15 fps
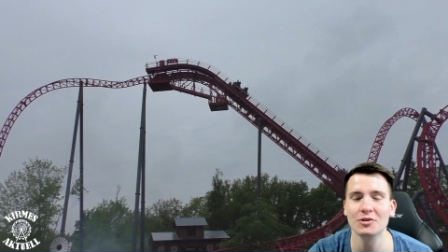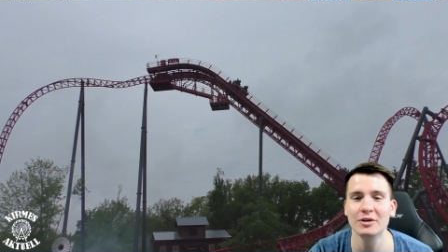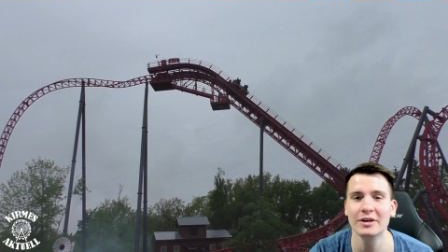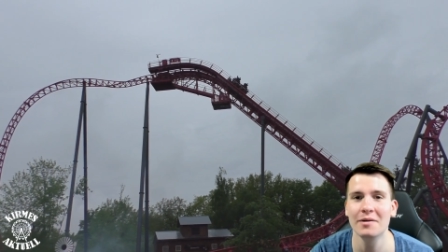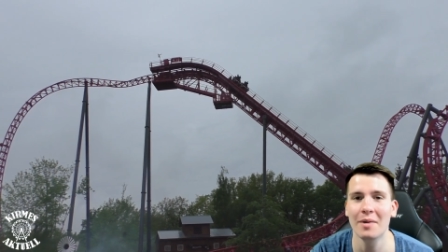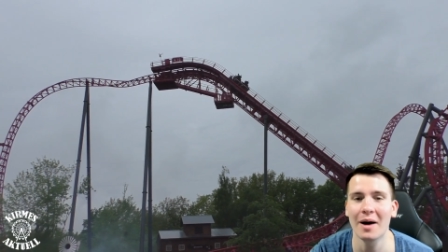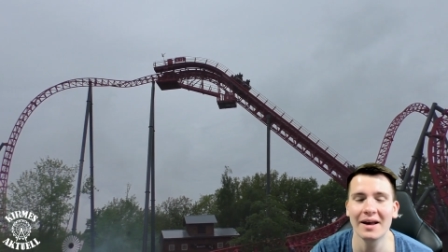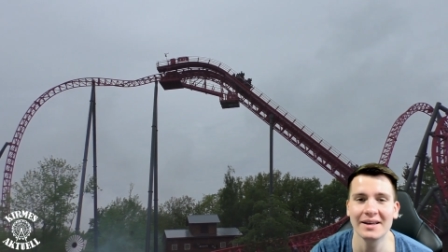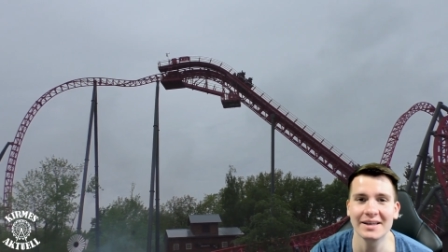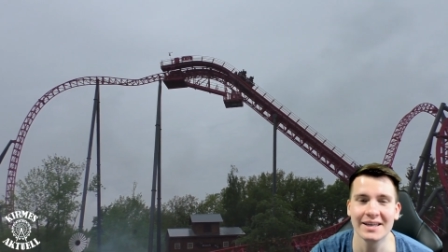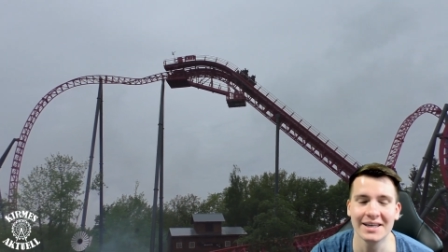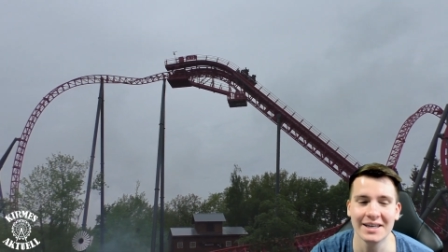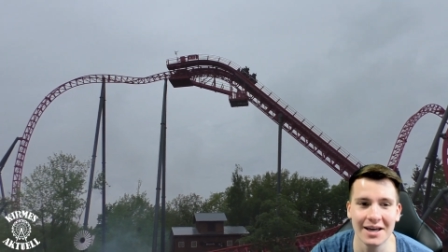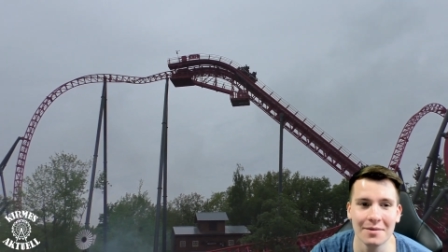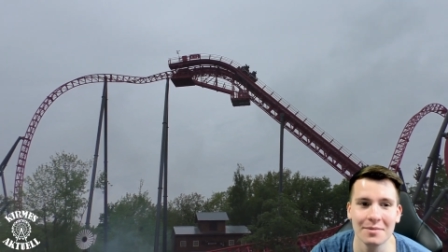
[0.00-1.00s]
hier bei
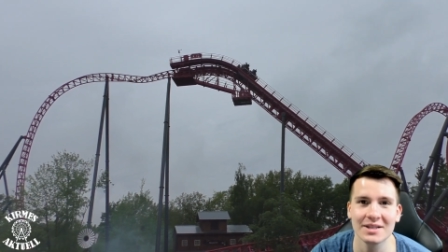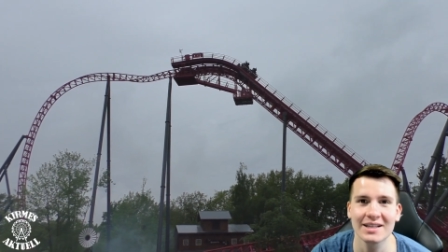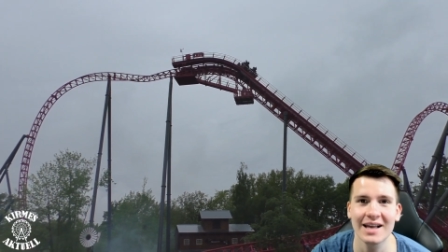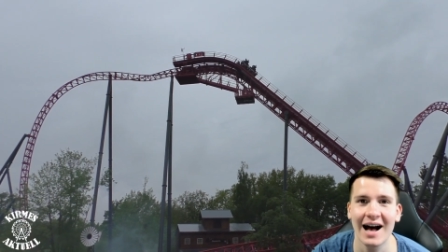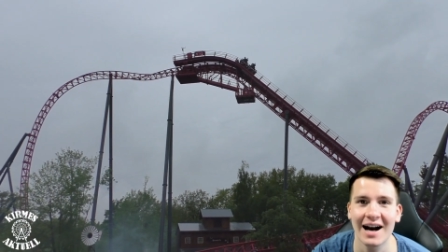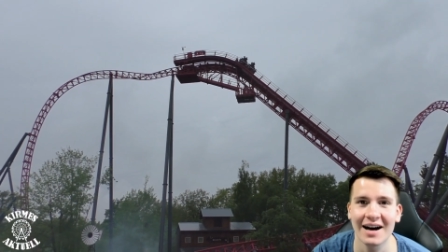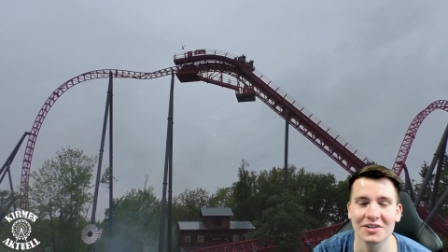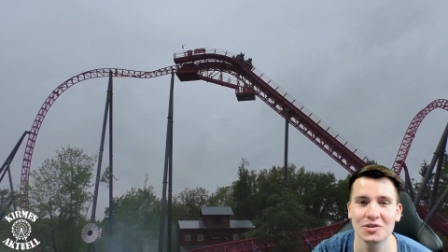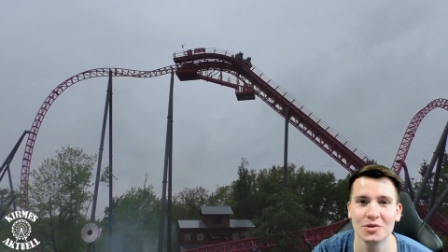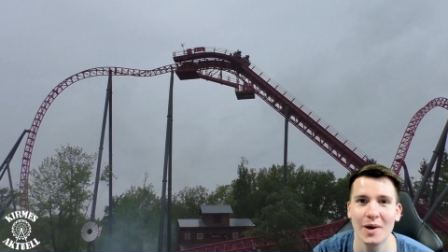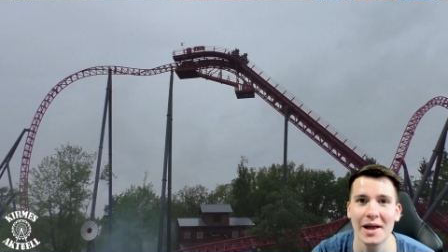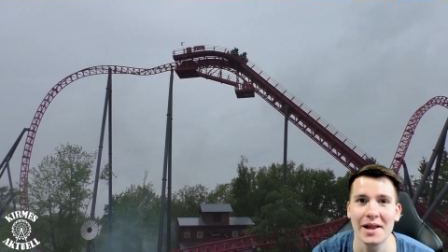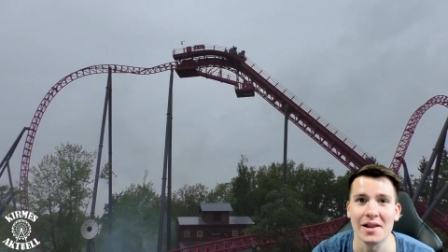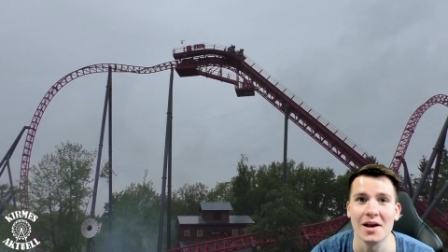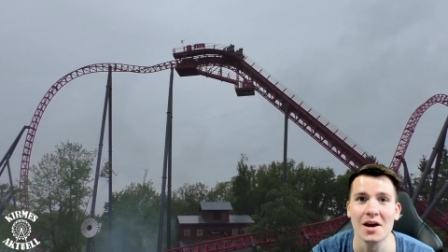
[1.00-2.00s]
Kirmes Aktuell.